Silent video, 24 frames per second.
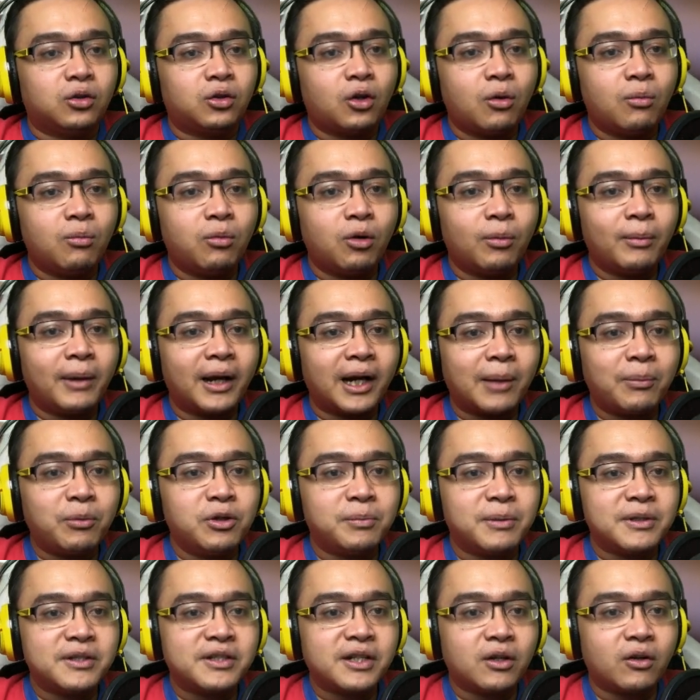Tombol merah
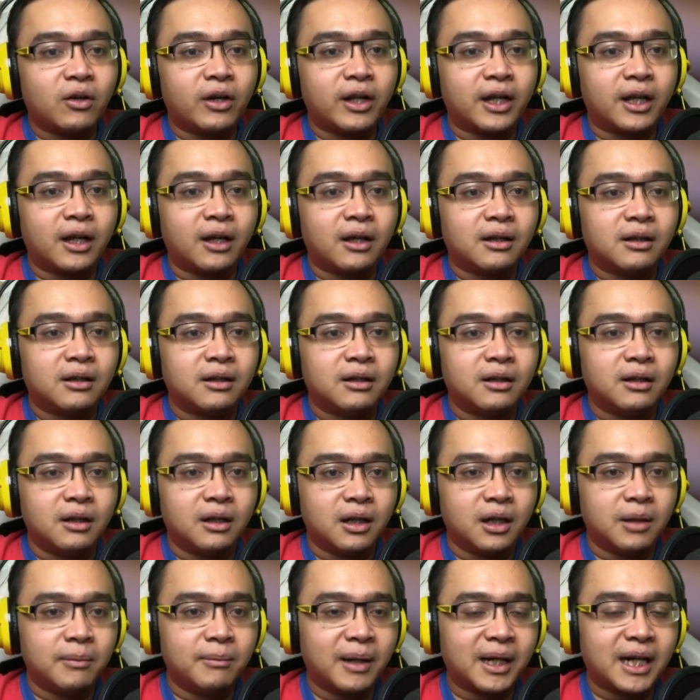pun dipencet olehnya.
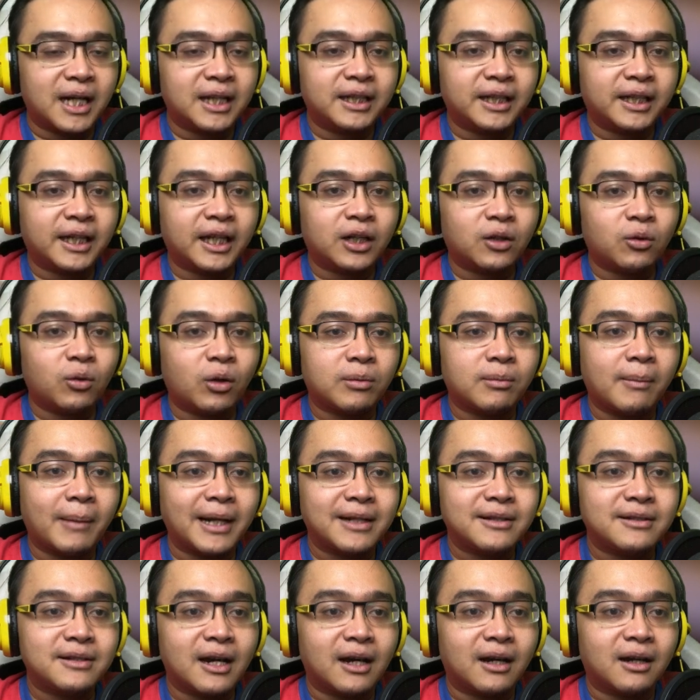Lembaran tiket keluar
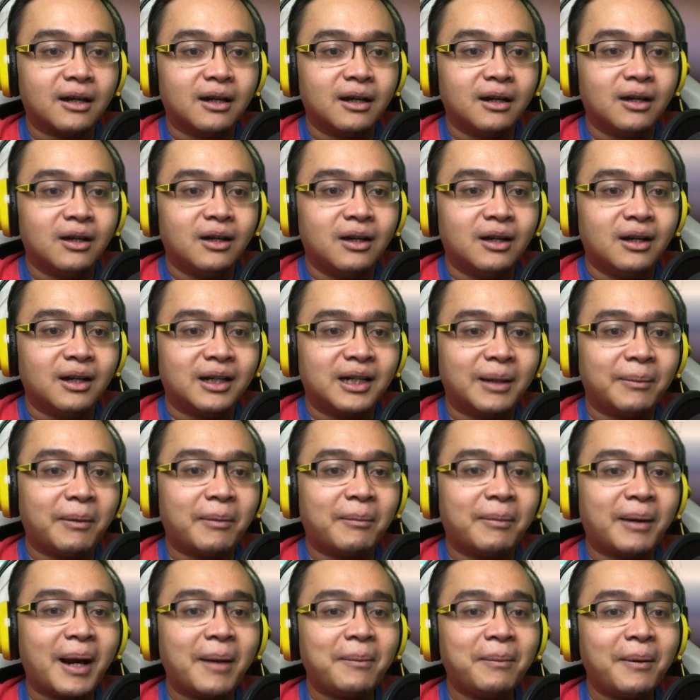memanjang.
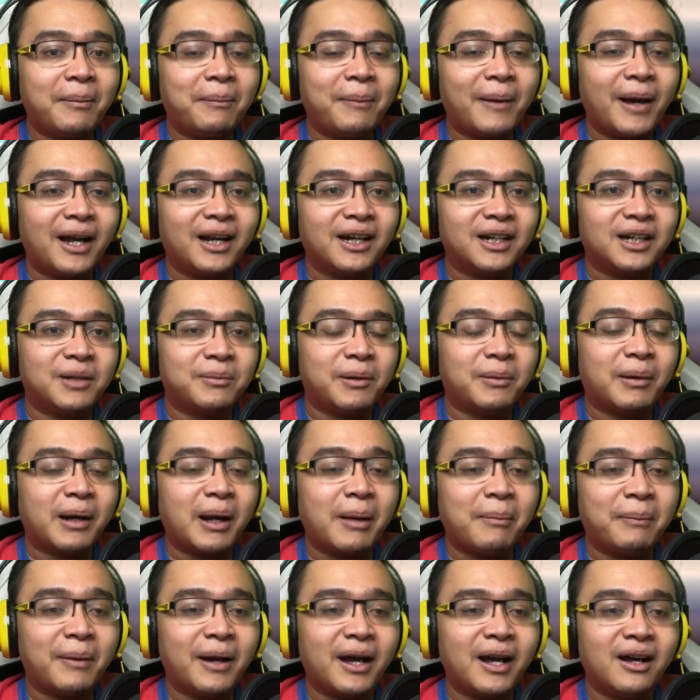Dapat berapa, Pak? Dapat
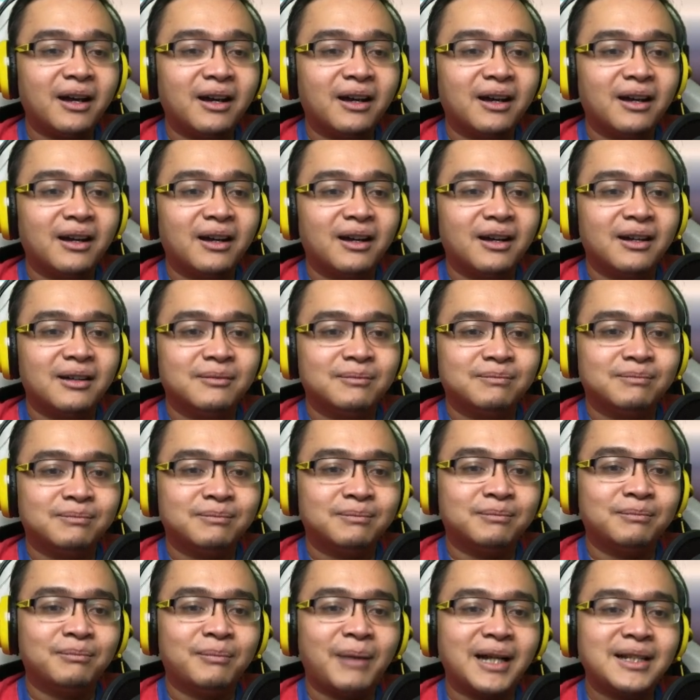berapa?
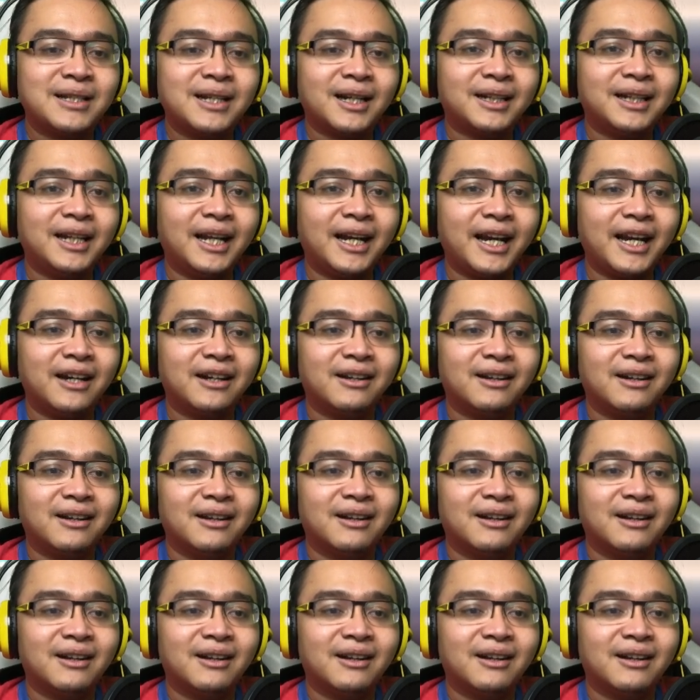Hmm, banyak nih, Rin.